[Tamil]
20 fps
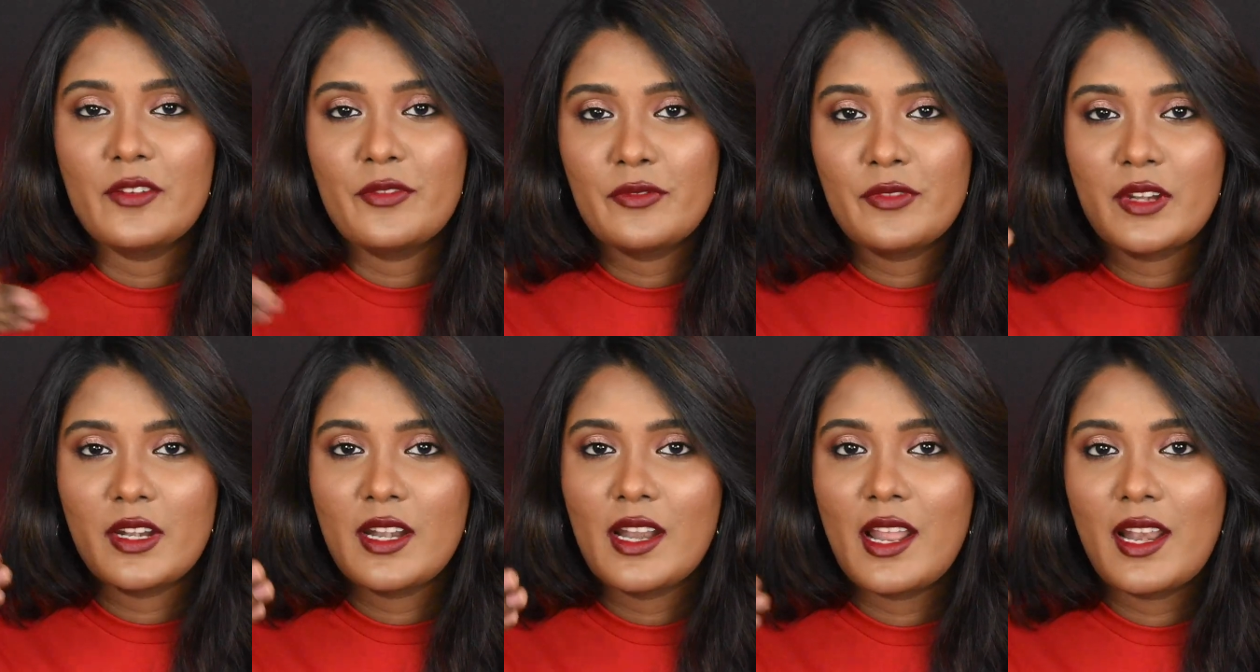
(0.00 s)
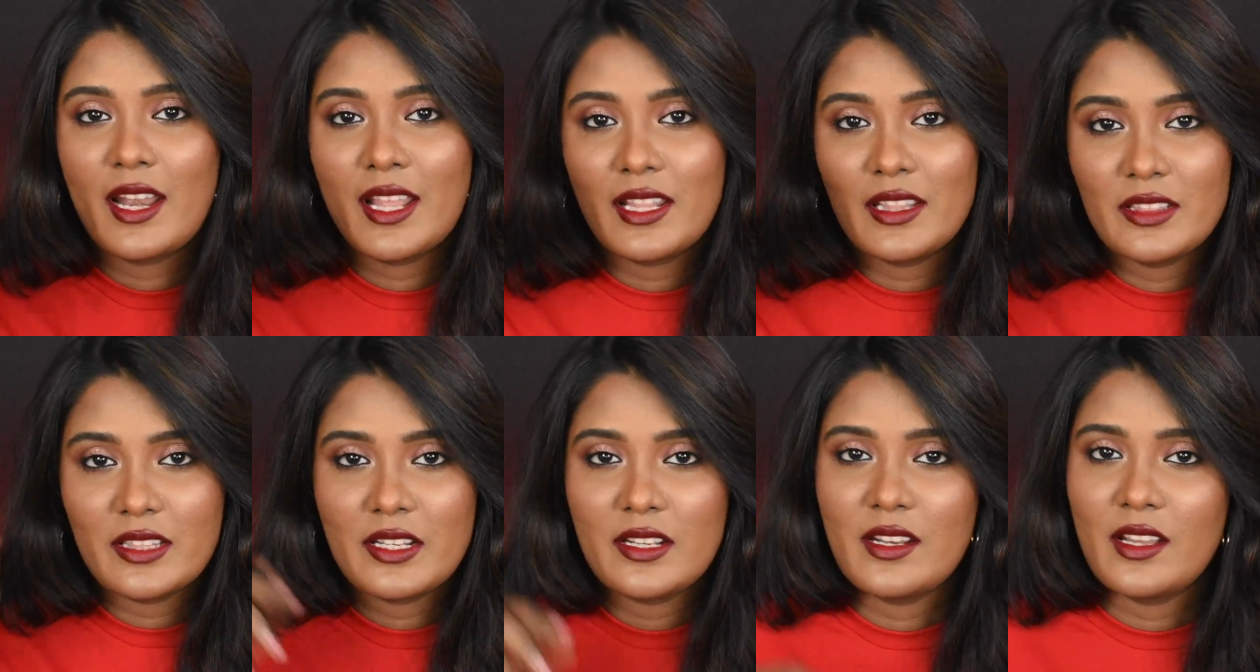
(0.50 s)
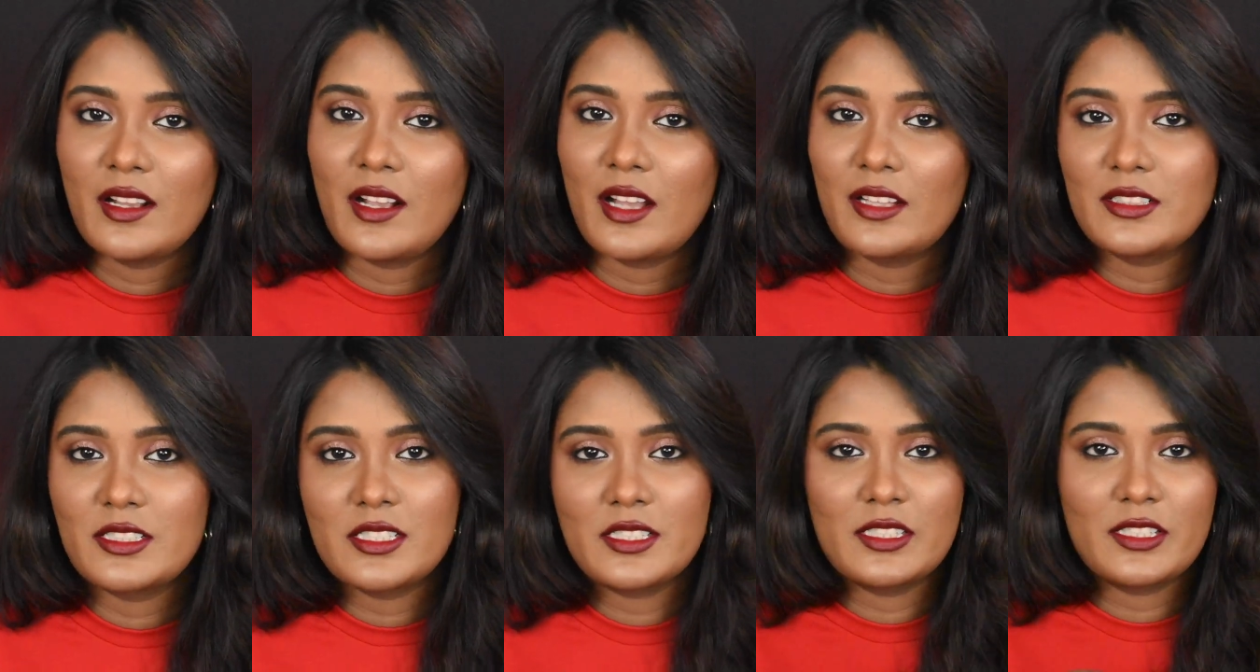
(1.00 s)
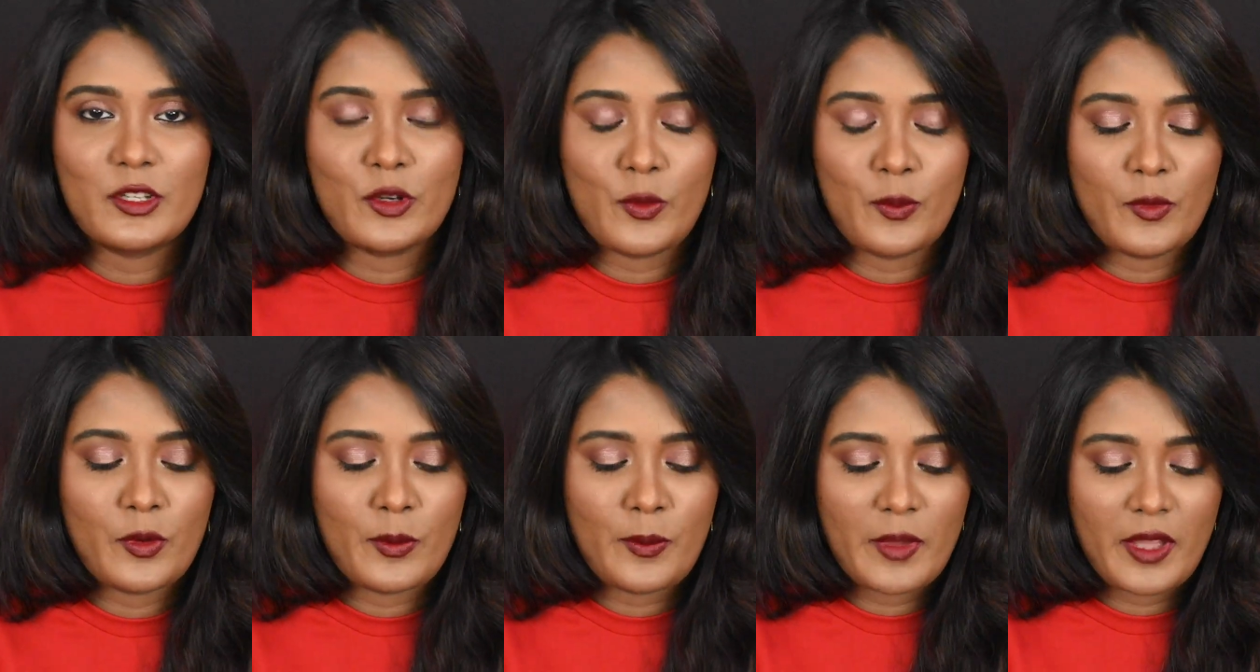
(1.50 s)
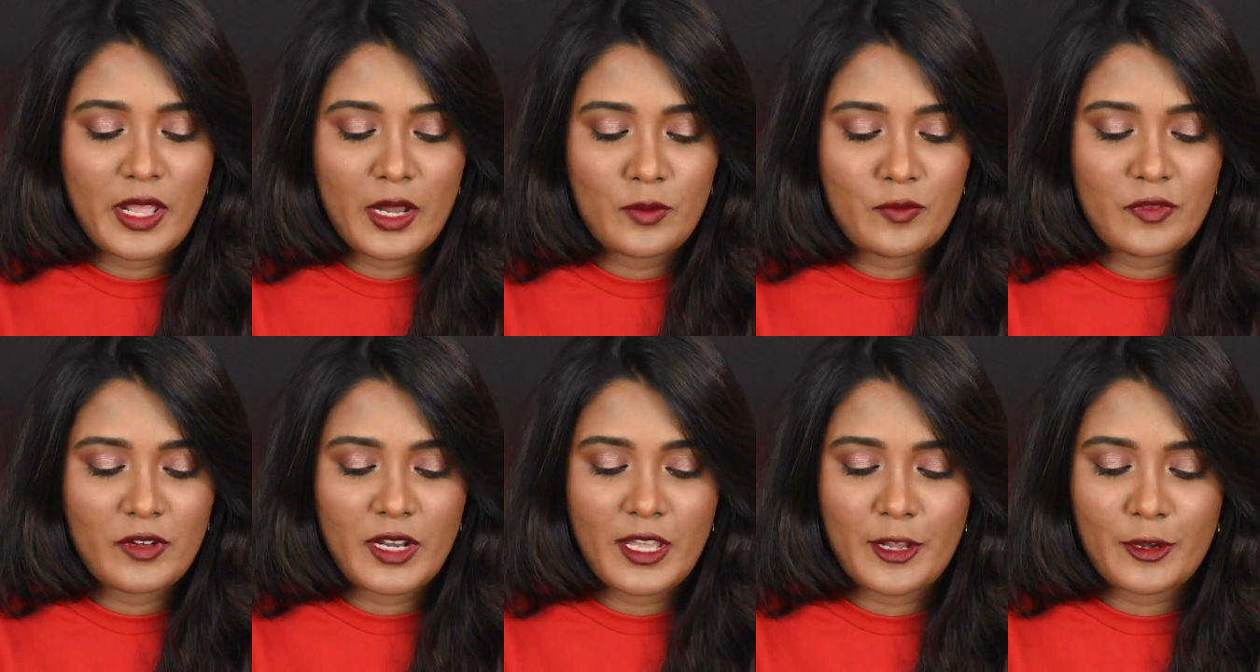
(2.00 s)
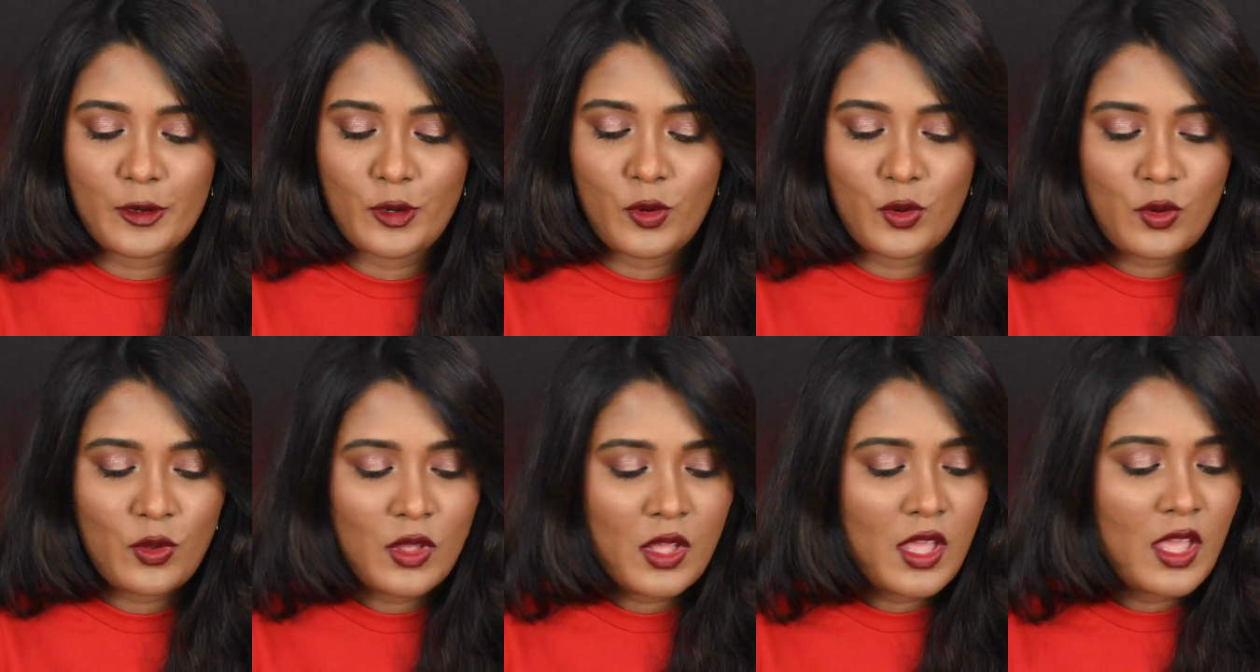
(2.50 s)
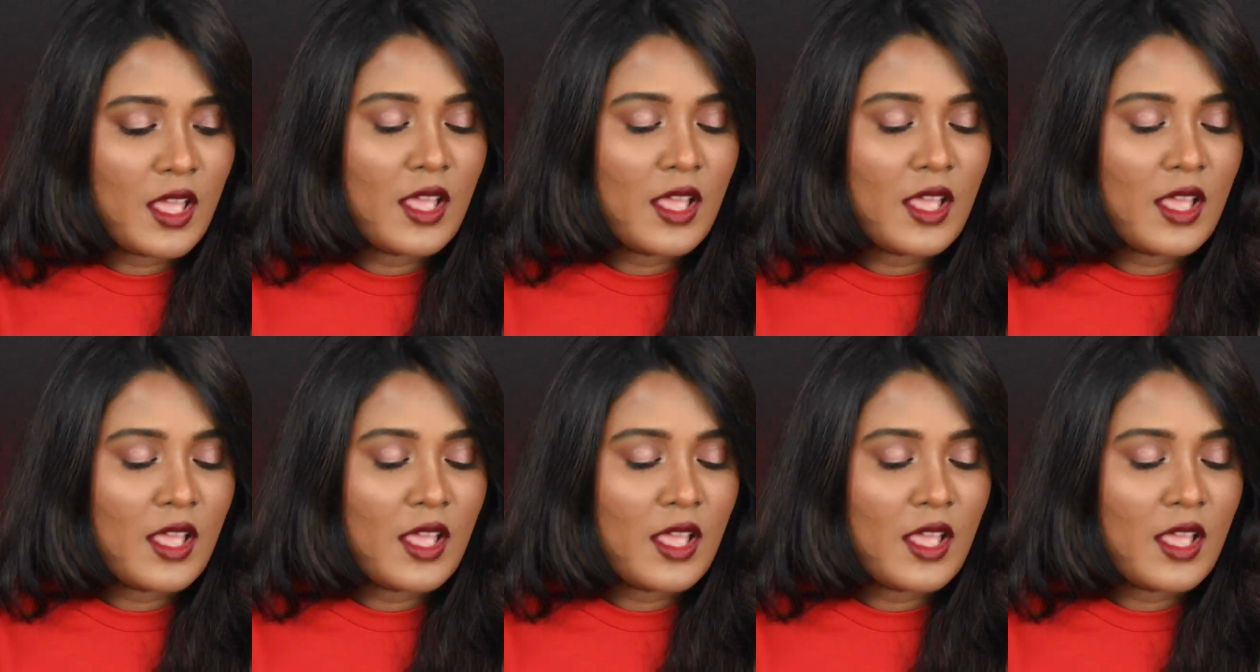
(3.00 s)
லிஃப்டடாக லெங்க்தண்டாக காட்டுறதுக்கு ரொம்ப ரொம்ப ஹெல்ப்ஃபுல்லாக இருக்கும்